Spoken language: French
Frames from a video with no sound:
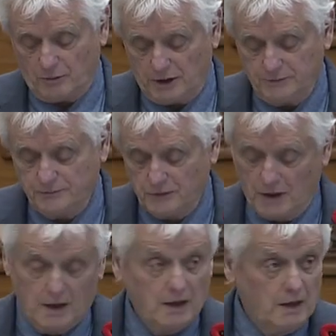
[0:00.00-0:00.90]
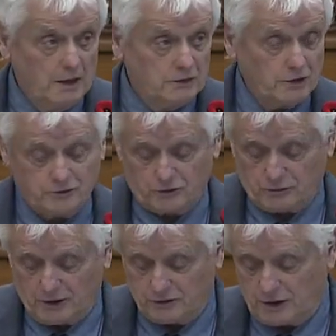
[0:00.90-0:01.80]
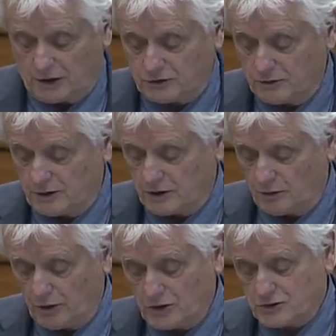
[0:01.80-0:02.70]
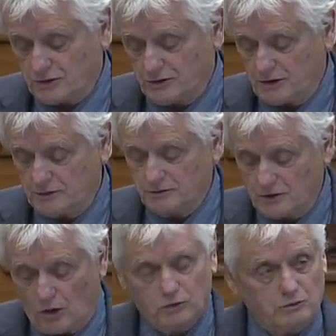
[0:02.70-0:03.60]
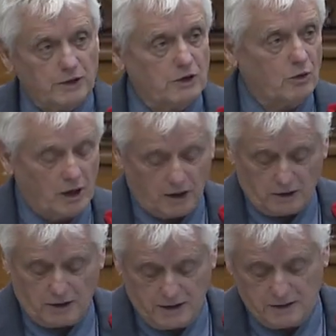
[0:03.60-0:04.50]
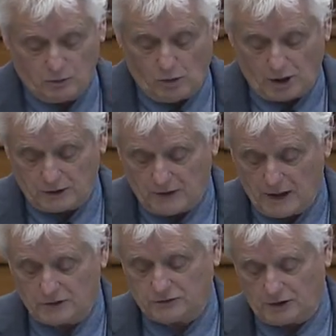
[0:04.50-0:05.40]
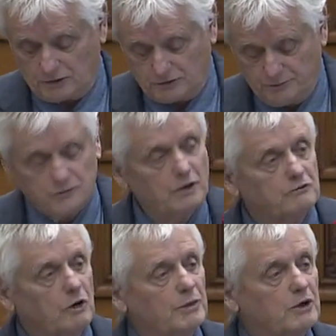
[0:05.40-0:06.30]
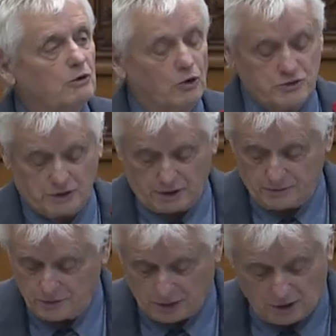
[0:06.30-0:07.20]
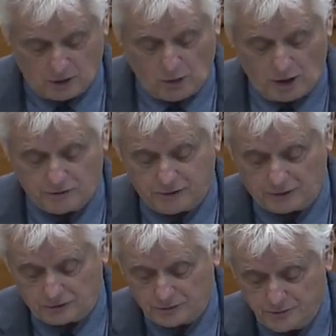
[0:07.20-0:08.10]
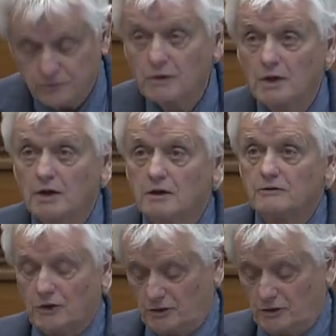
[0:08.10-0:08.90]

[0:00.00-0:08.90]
et d'éviter certains types de développement, ce qui comprend des développements résidentiels et commerciaux qui n'exigent pas d'avoir accès à l'eau, euh,